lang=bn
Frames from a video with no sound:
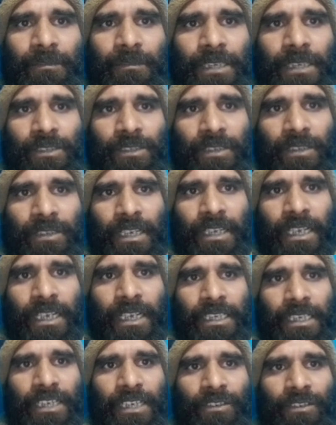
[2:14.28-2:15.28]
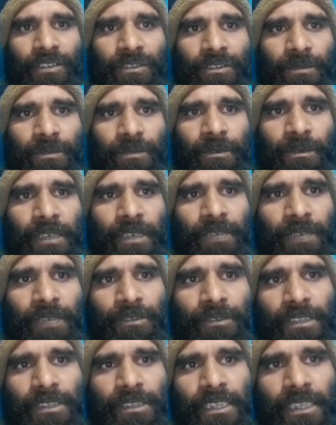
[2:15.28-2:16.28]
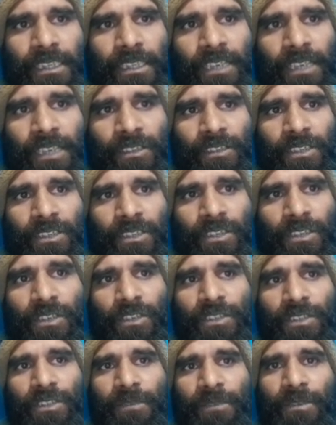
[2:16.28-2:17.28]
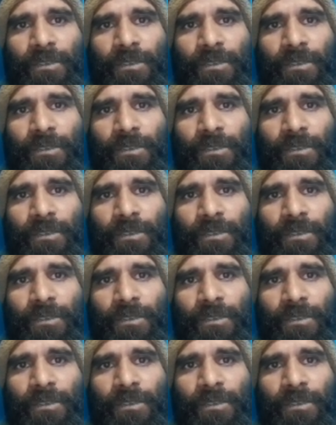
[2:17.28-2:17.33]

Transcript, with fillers: ভার্সন এক ডাউনলোডপূর্বক এফোর সাইজ কাগজে সহস্ত